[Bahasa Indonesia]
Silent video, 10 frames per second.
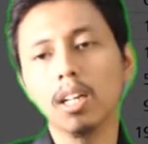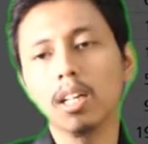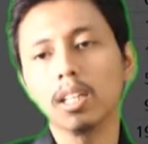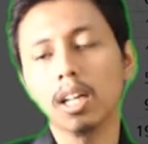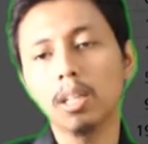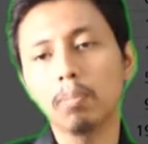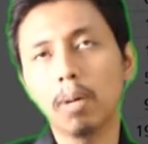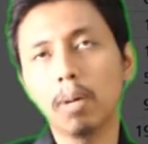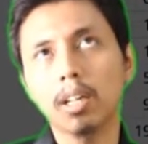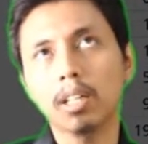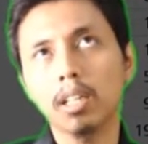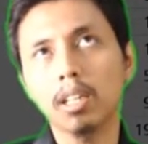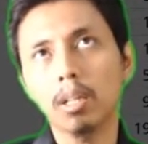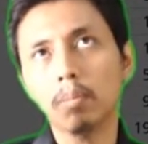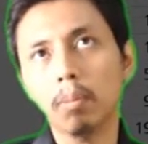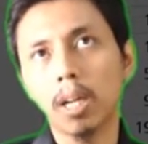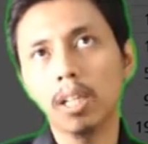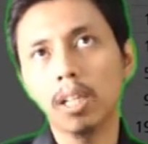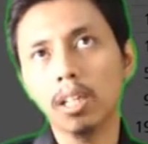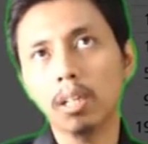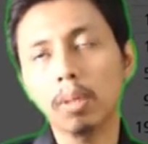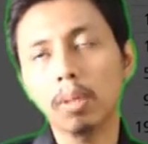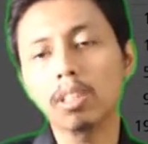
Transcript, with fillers: tadi balik lagi karena planetnya lebih